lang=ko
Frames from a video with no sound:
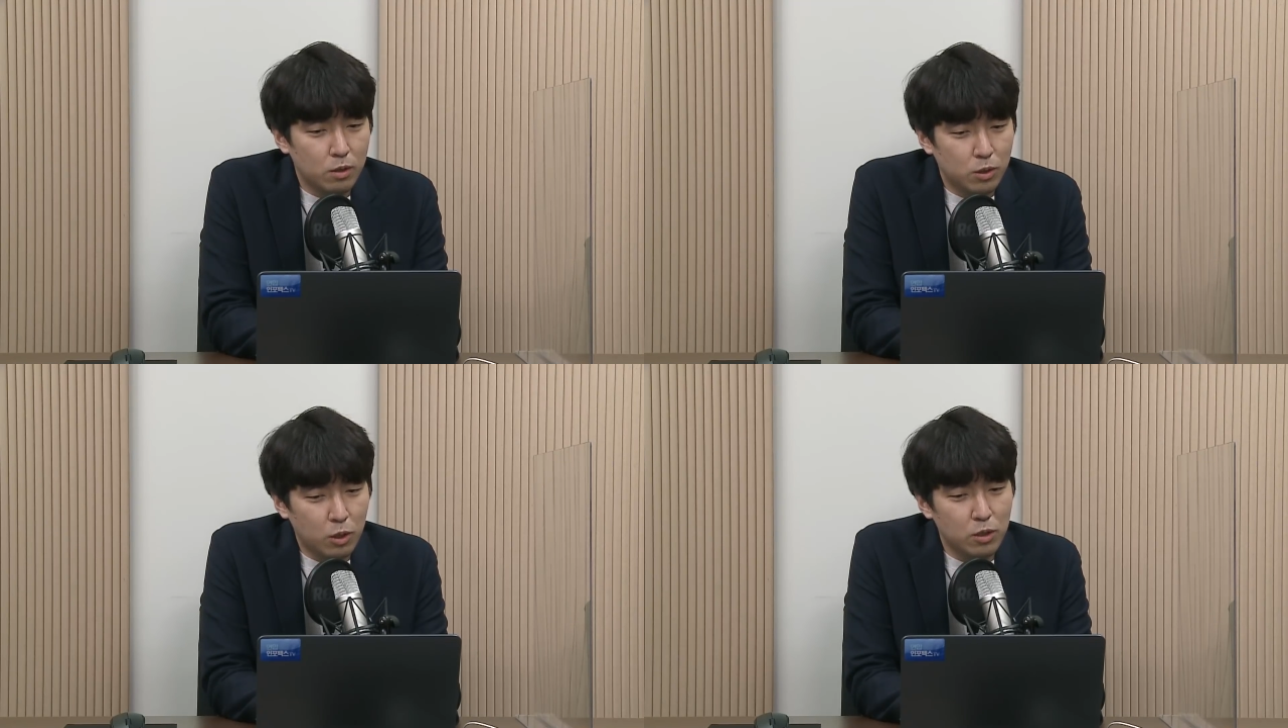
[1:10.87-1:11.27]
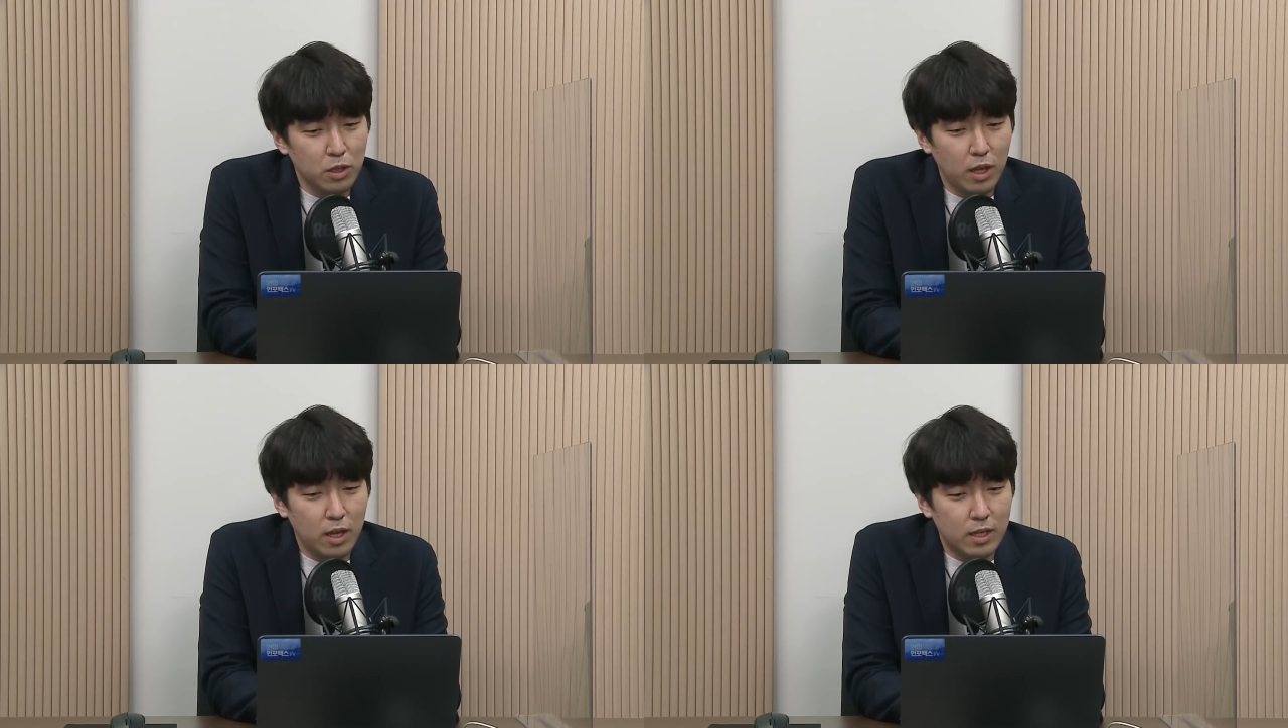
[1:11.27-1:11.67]
저
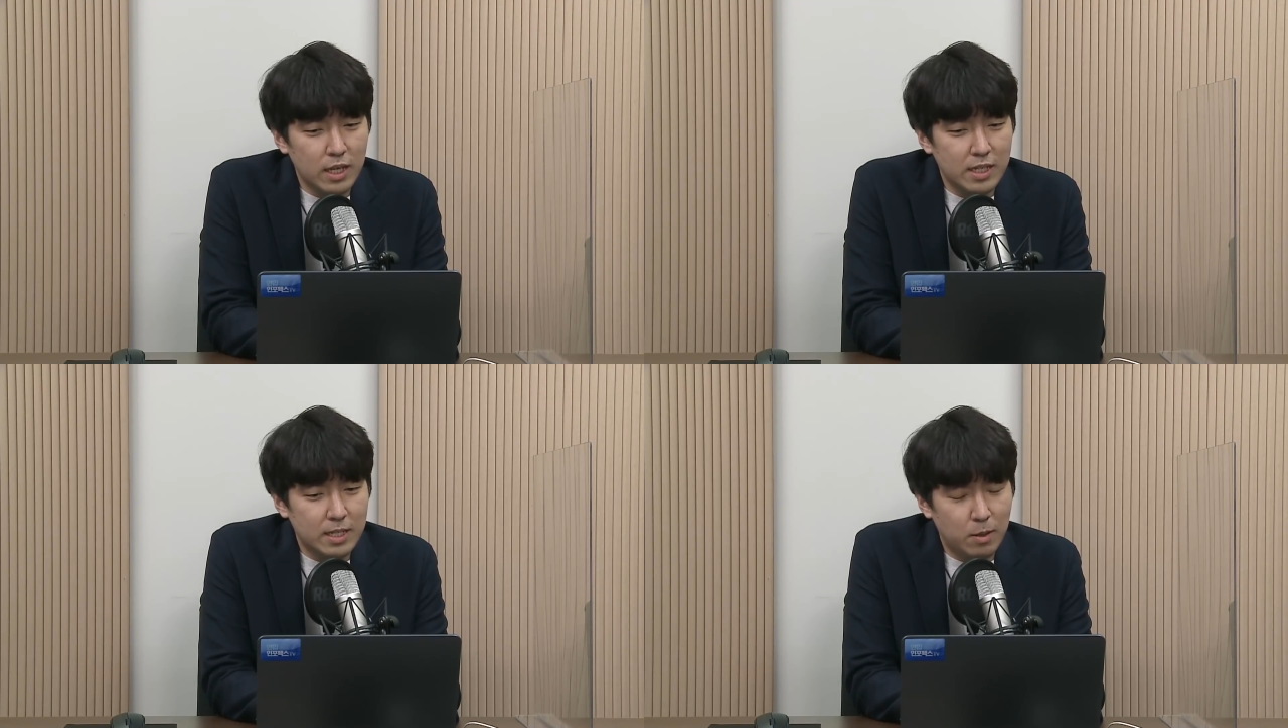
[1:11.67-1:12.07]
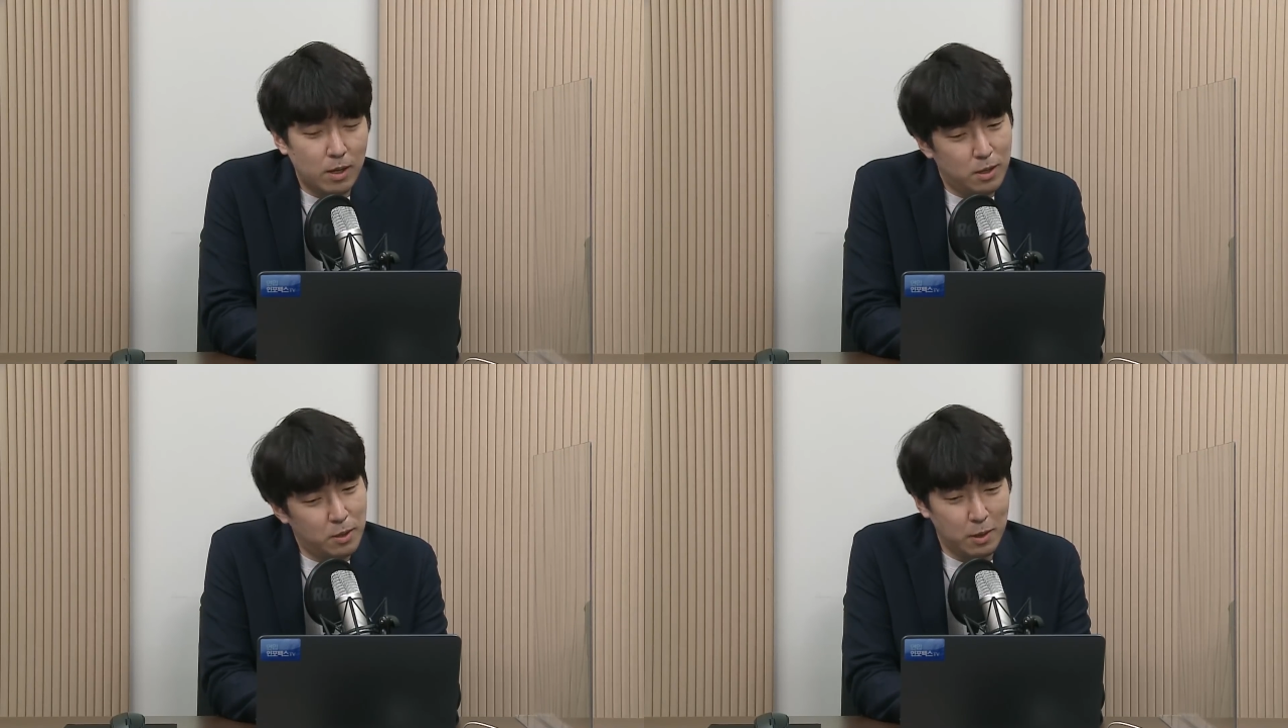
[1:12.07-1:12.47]
그렇게 사실
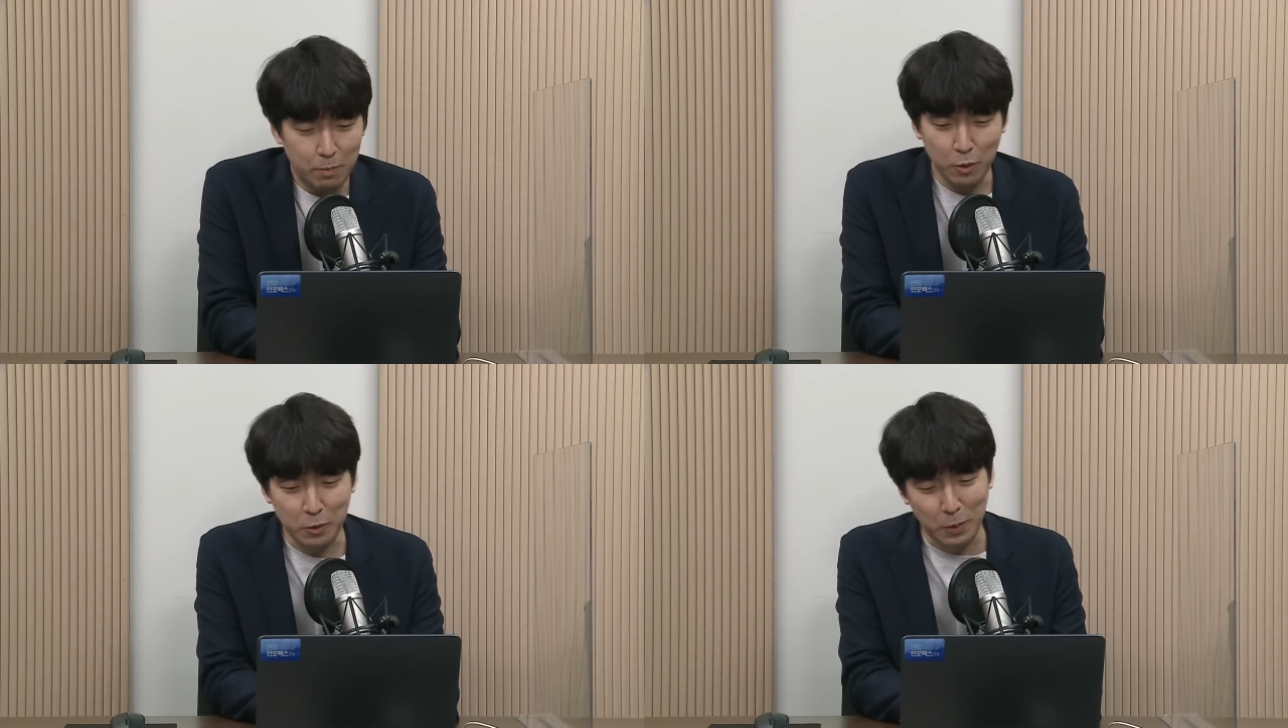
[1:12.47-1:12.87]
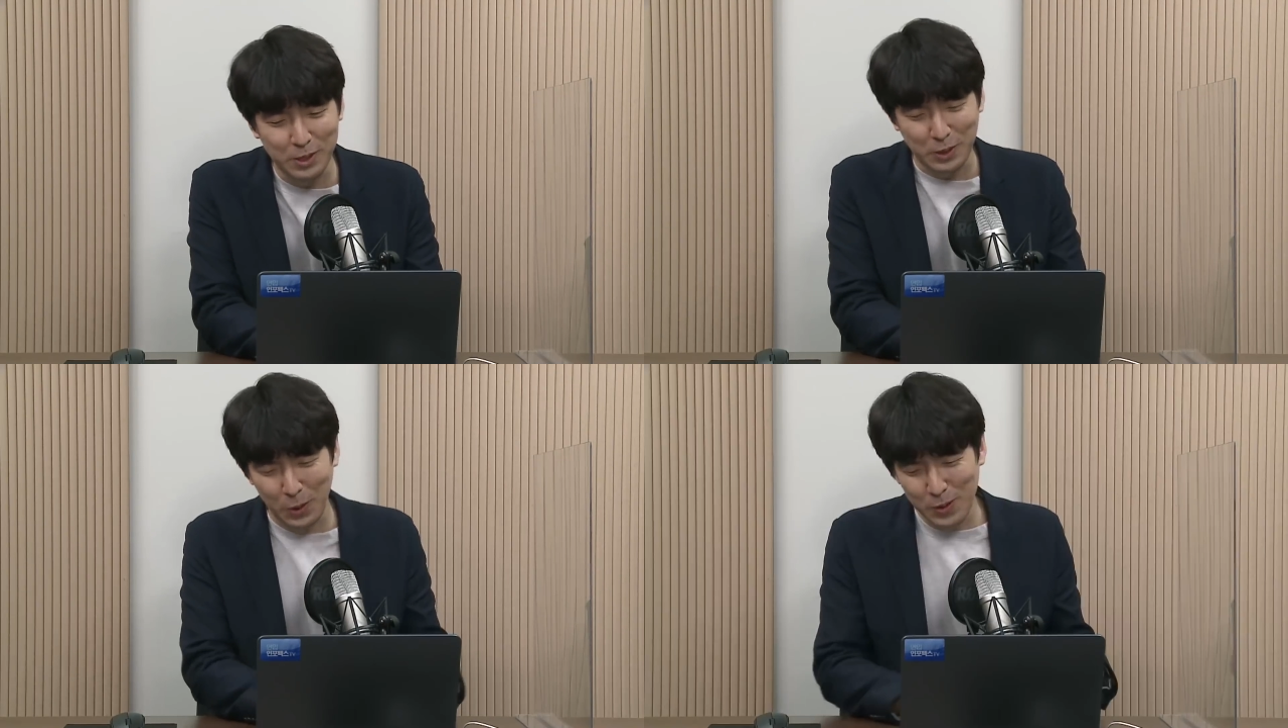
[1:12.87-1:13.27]
이건
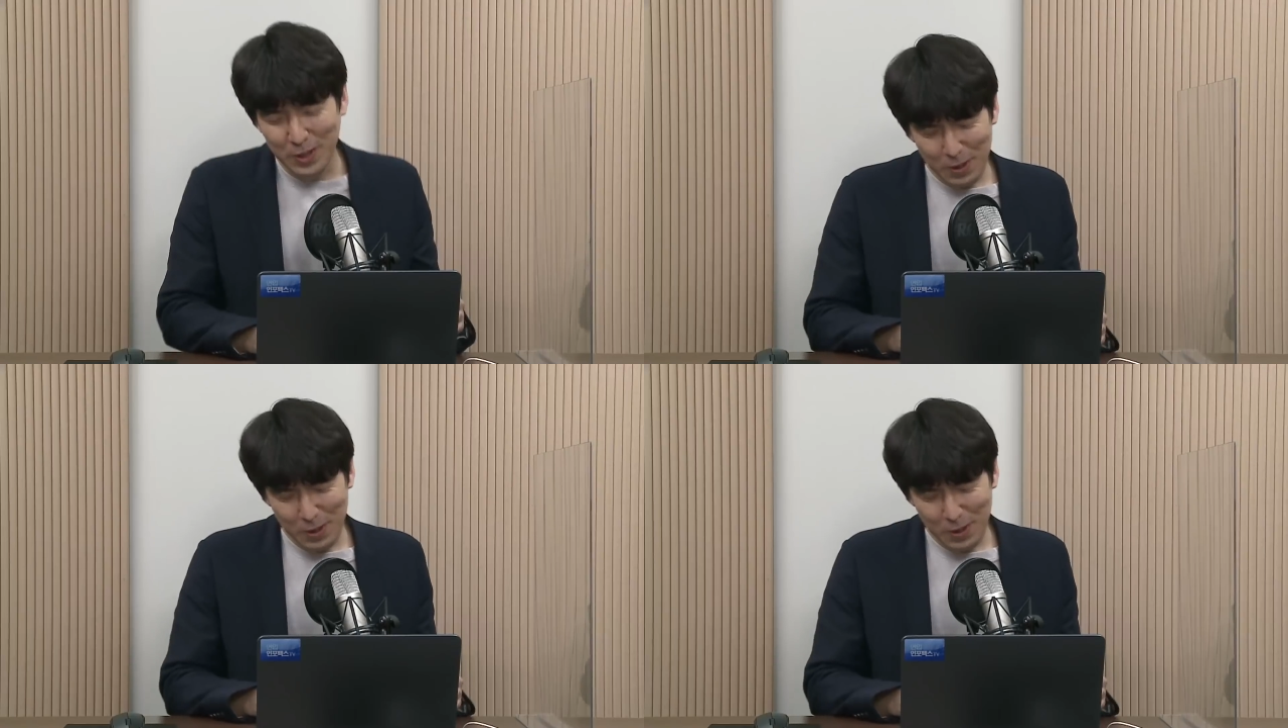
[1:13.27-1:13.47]
까먹었어뭘